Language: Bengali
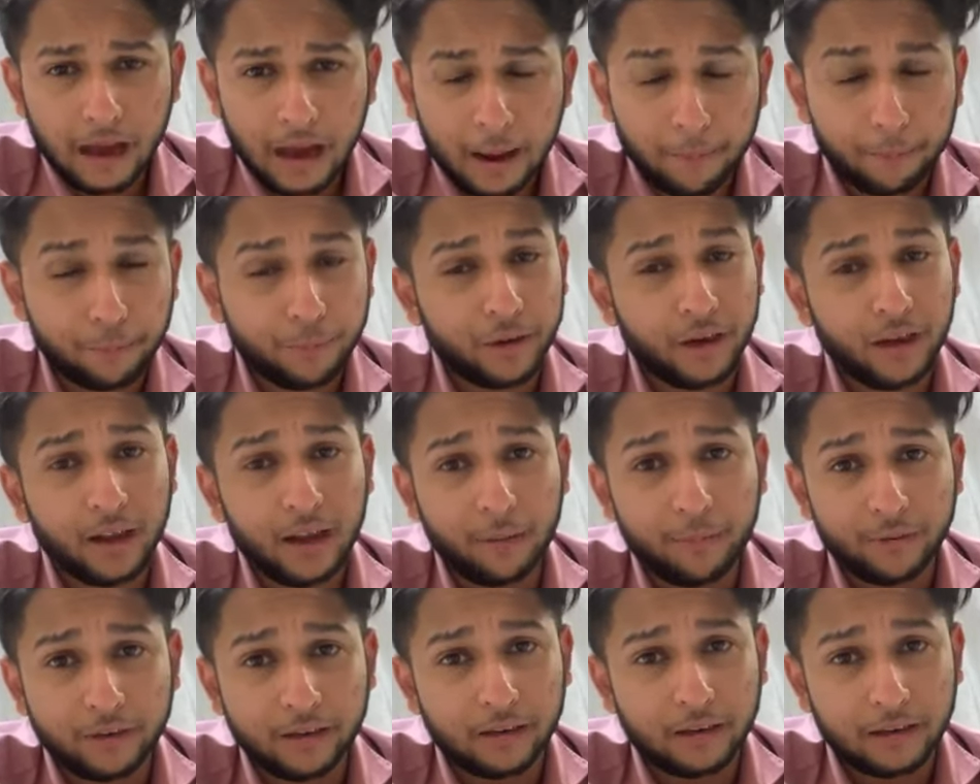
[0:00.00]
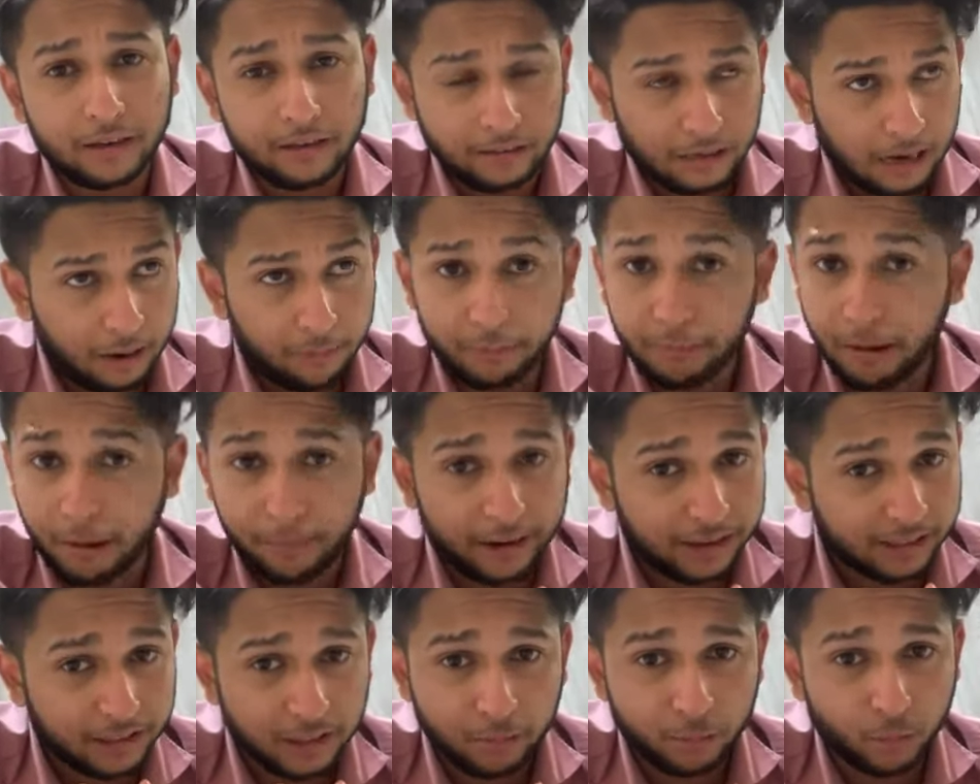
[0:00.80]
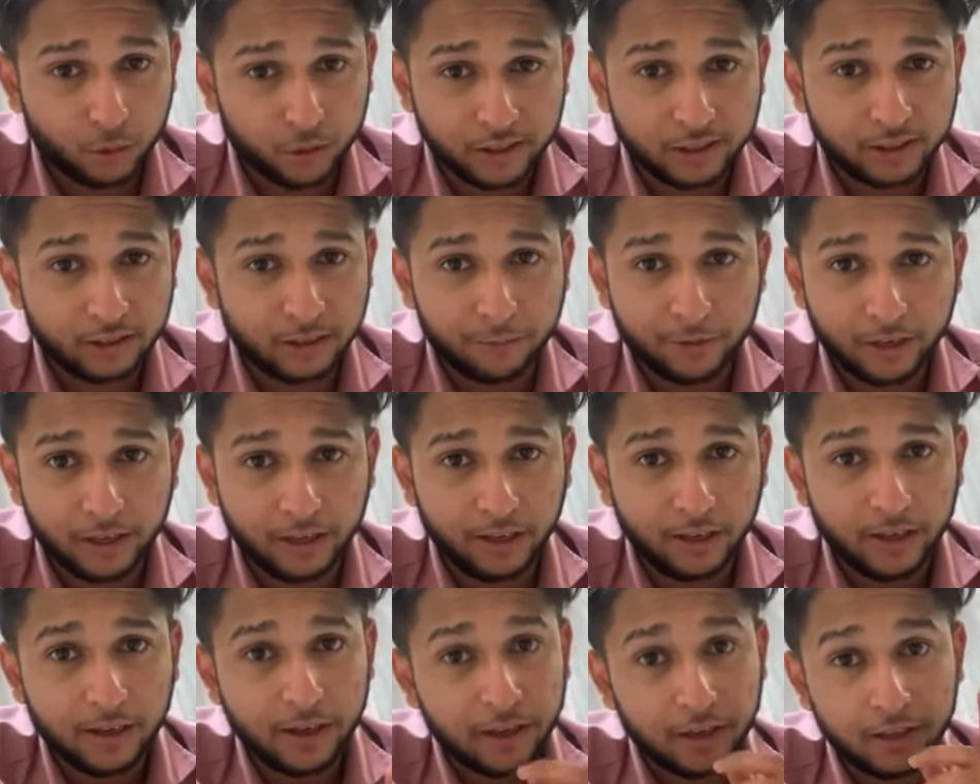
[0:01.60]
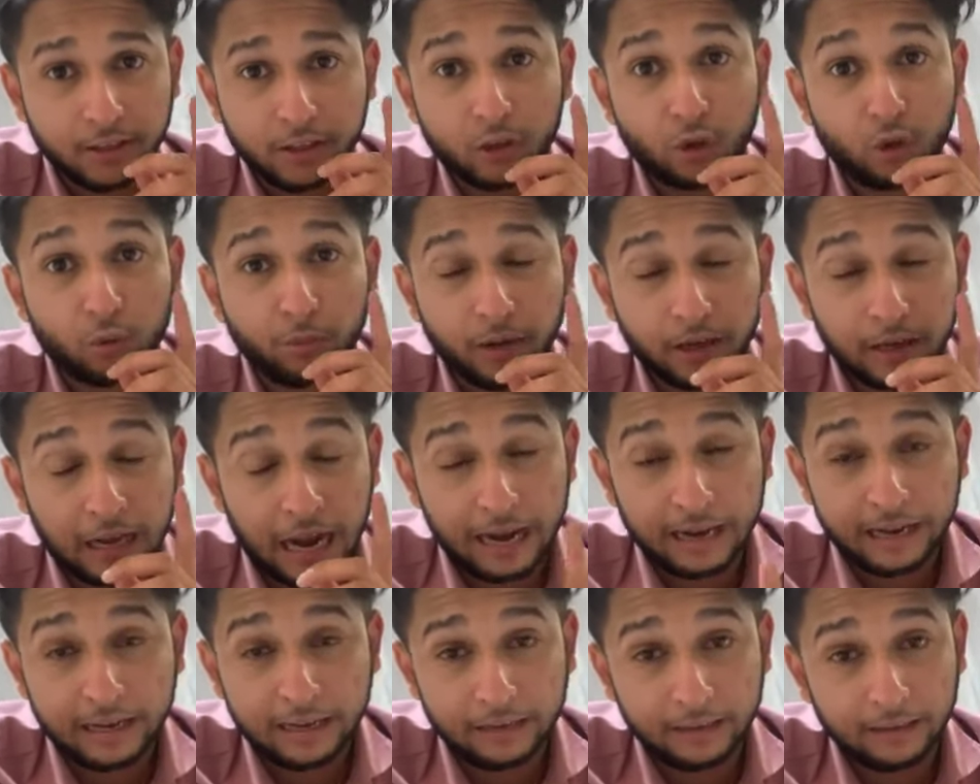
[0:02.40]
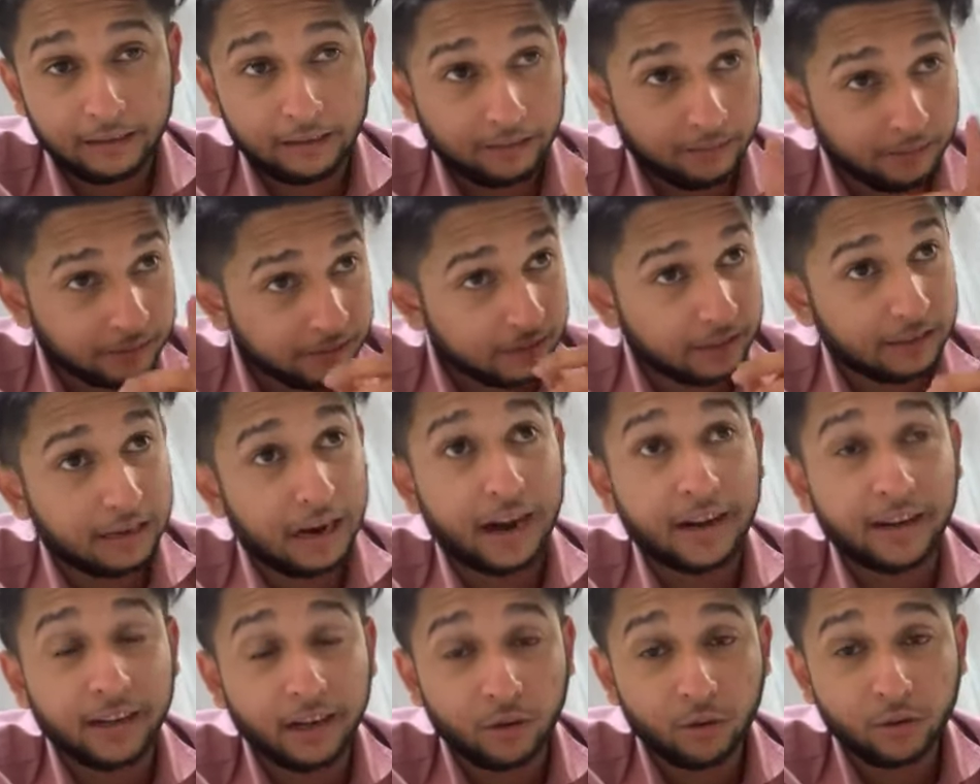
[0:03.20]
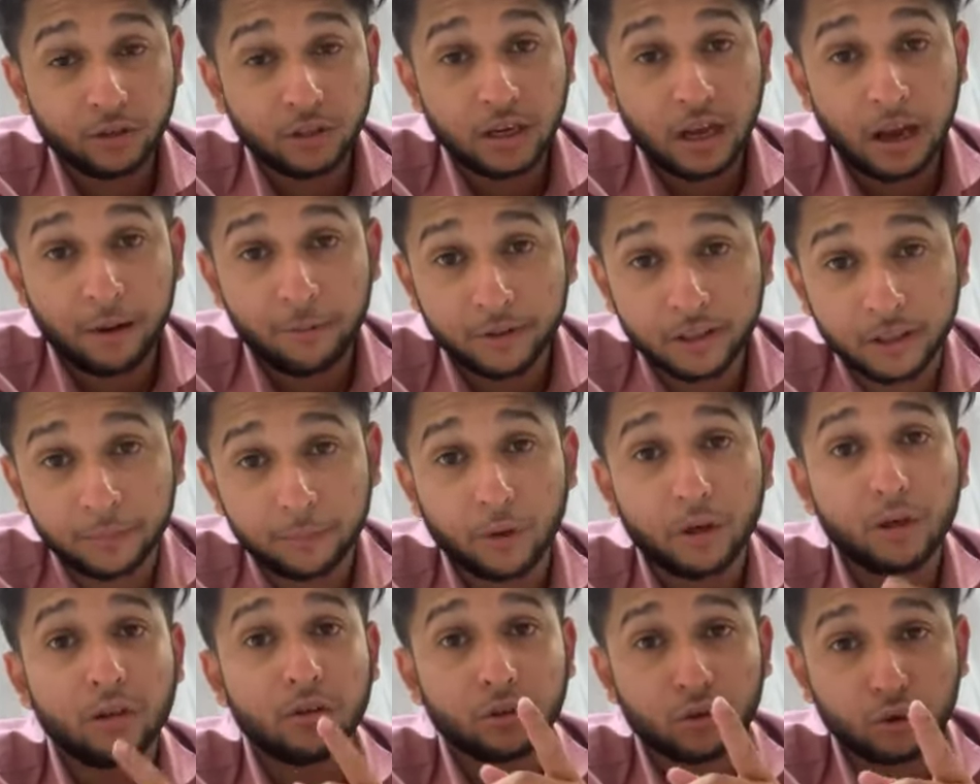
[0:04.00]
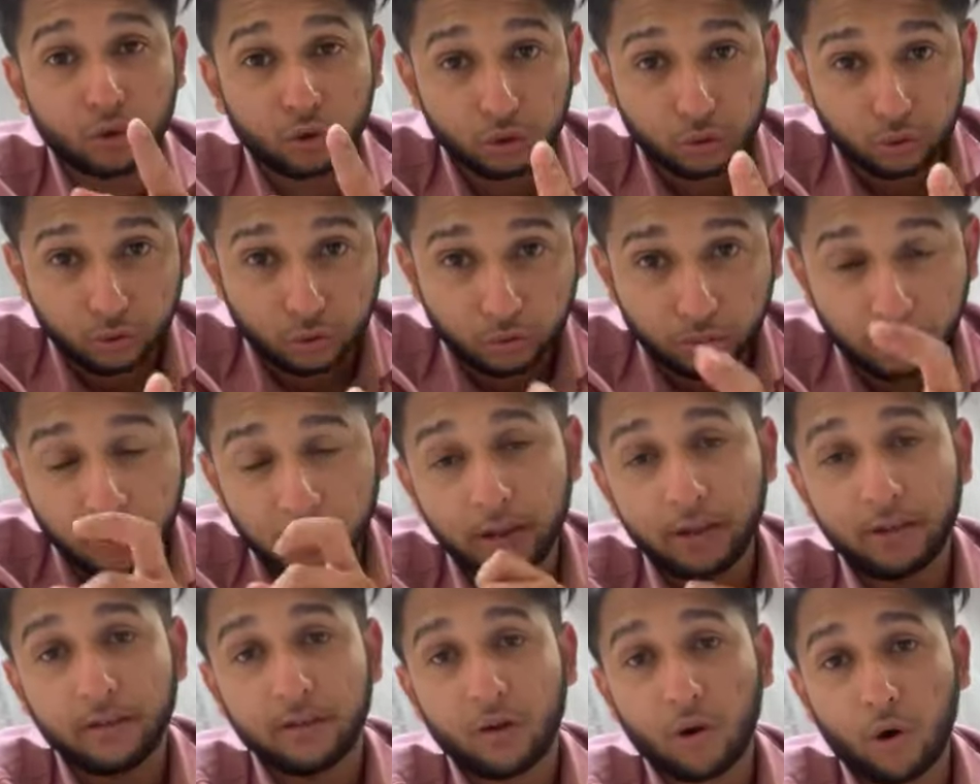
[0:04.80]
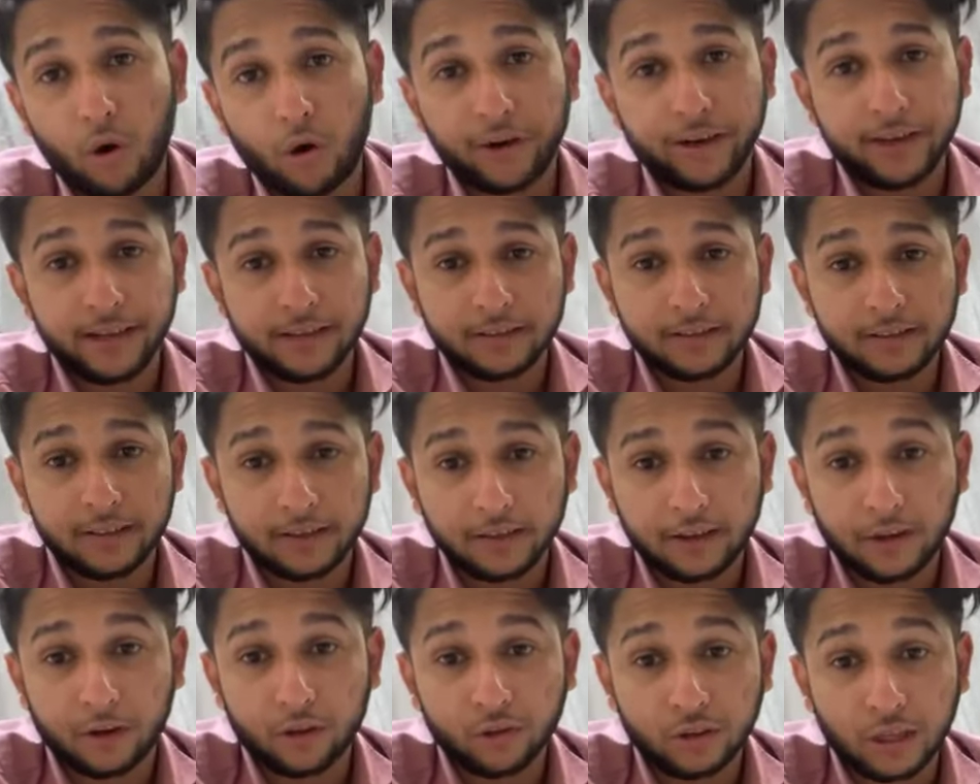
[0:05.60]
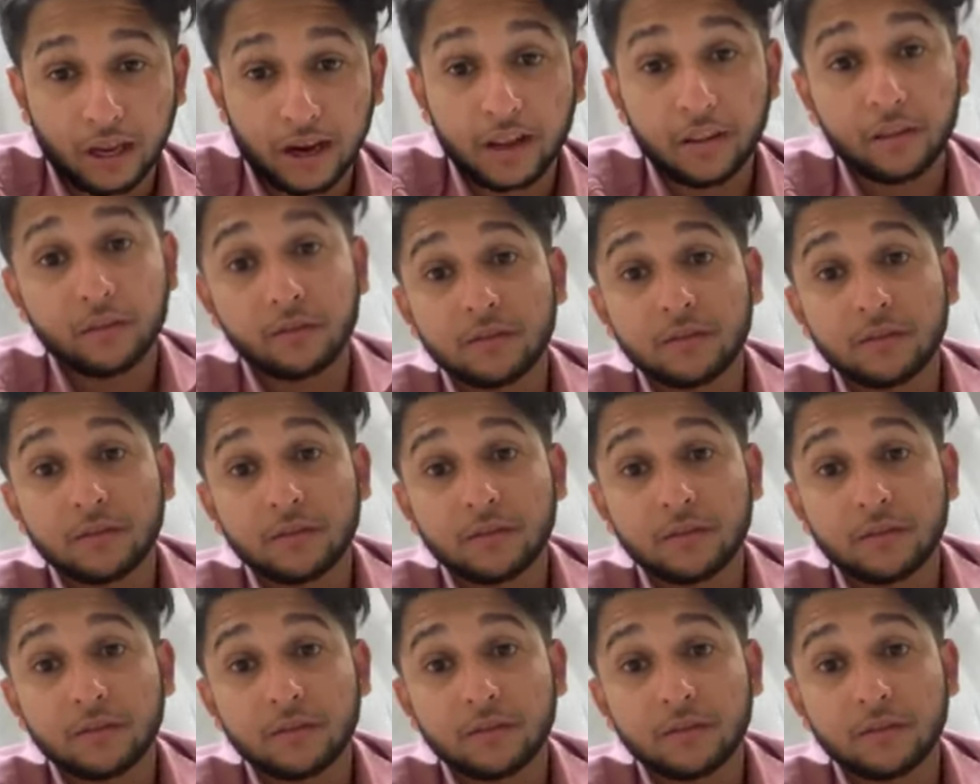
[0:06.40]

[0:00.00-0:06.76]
আপনারা আমার আমার বাবা একদিন বলছেন আমাকে যে তোমার গাইড গার্ডিয়ান হচ্ছে আমাদের পর তোমার অডিয়েন্স না কারণ তারা